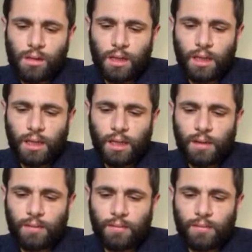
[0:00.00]
e
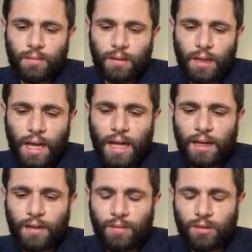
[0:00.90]
che
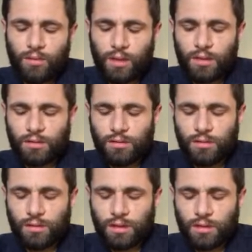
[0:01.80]
anche per
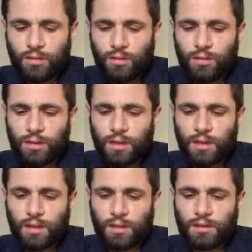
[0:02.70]
questo, se
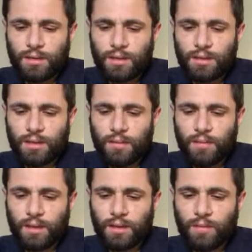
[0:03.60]
non
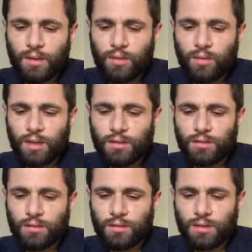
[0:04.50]
essenzialmente per
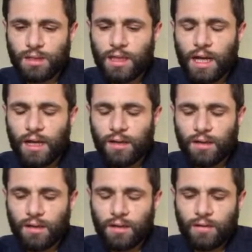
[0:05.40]
questo, si
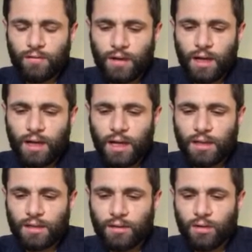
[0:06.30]
dà, fra le
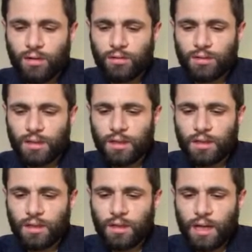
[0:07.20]
altre
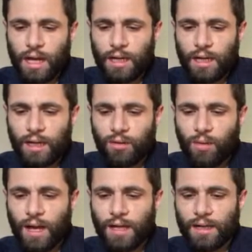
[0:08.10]
cose, alla
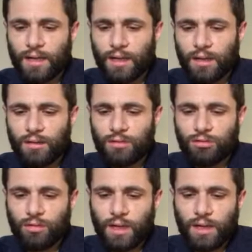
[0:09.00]
guerra,
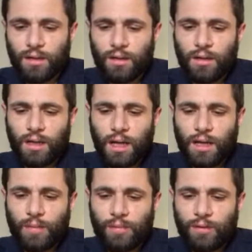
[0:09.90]
cioè
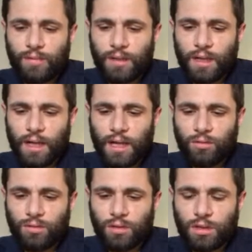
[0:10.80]
alla propria
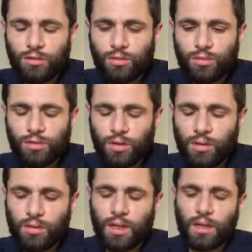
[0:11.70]

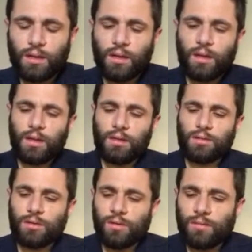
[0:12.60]
autodistruzione.
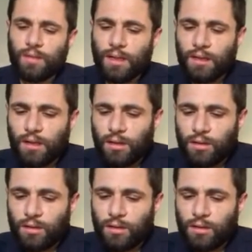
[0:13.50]
Insomma,